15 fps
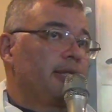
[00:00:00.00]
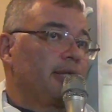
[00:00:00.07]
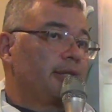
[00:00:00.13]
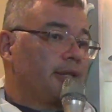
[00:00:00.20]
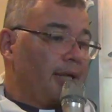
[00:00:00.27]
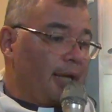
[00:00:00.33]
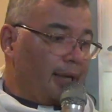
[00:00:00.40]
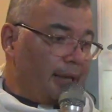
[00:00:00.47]

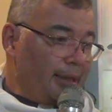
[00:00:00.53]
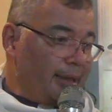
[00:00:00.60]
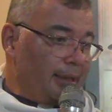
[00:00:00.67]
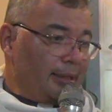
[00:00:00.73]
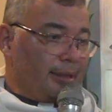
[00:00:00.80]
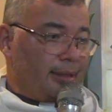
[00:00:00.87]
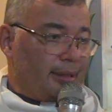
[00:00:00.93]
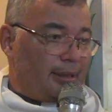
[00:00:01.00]
Esta
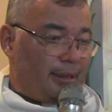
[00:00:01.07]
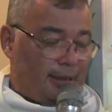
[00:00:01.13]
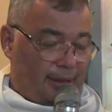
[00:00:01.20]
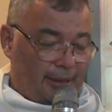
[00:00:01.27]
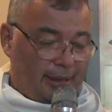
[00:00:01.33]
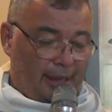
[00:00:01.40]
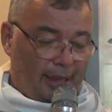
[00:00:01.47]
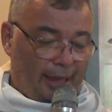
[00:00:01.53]
criança
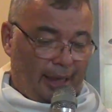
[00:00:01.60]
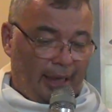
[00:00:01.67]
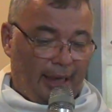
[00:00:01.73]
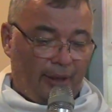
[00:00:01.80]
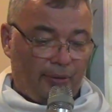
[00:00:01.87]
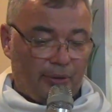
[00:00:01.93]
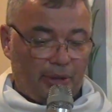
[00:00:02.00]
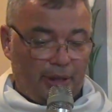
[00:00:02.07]
será
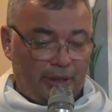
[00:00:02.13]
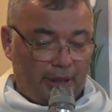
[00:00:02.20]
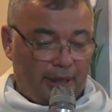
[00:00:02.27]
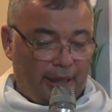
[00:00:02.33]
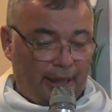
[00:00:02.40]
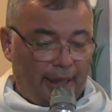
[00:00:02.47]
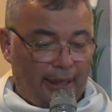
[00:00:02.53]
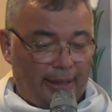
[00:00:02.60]
causa de
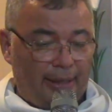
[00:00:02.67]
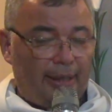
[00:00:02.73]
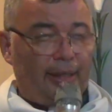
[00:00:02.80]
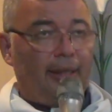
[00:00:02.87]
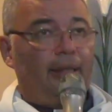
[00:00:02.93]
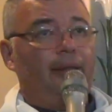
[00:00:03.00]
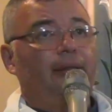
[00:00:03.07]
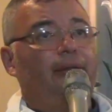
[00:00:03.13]
queda